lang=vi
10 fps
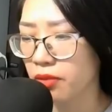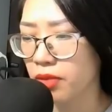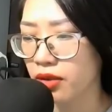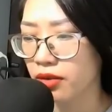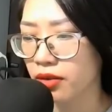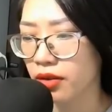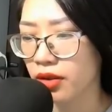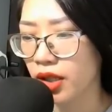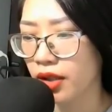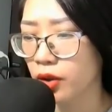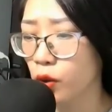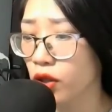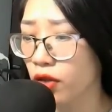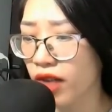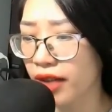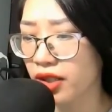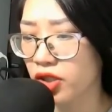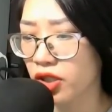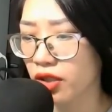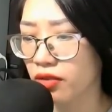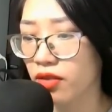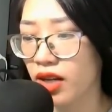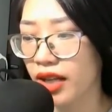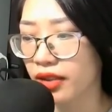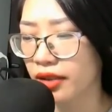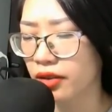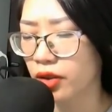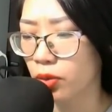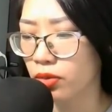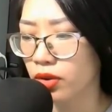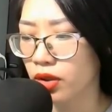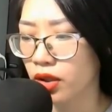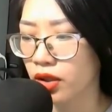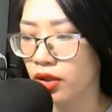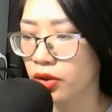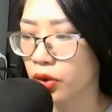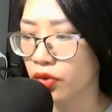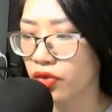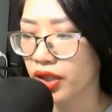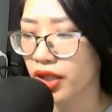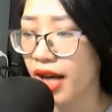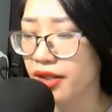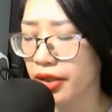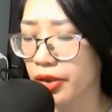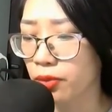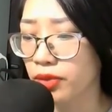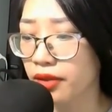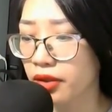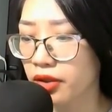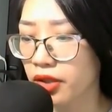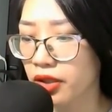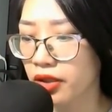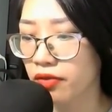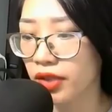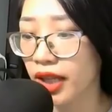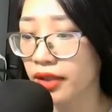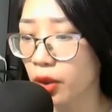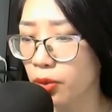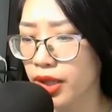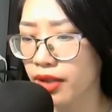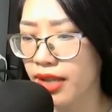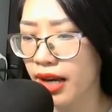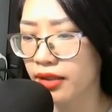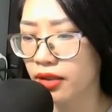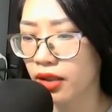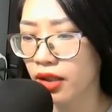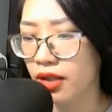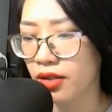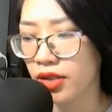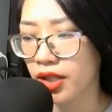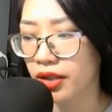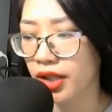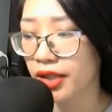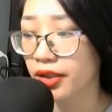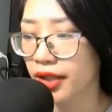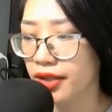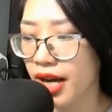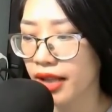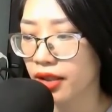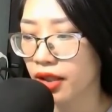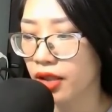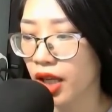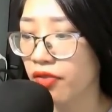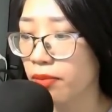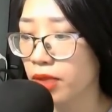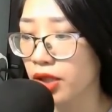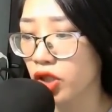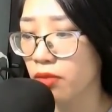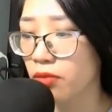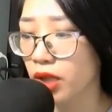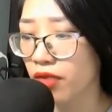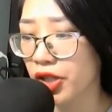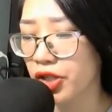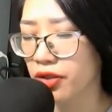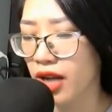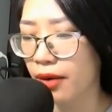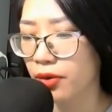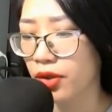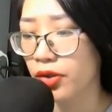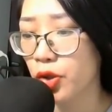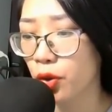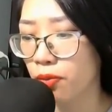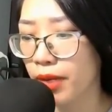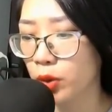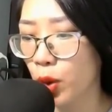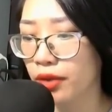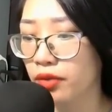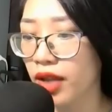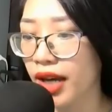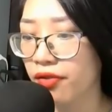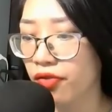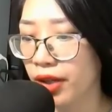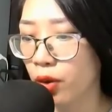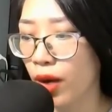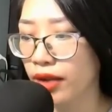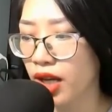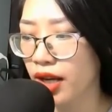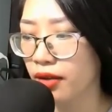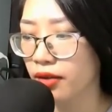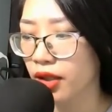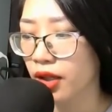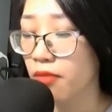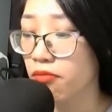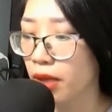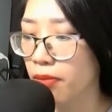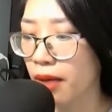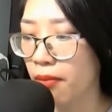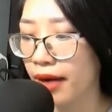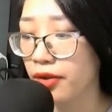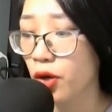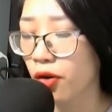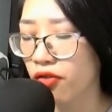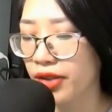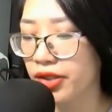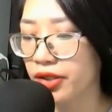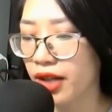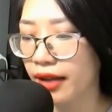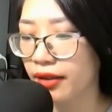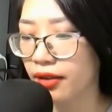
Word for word: bước, nhưng cũng không phải thật sự là thánh tộc. từ vì hai người chúng ta tương đương với thánh tộc nhất giai, nhưng khi tiến giai thì phải mượn sức mười vị trưởng lão dùng bí thuật thay phiên quán thể, mới may mắn đột phá chướng ngại.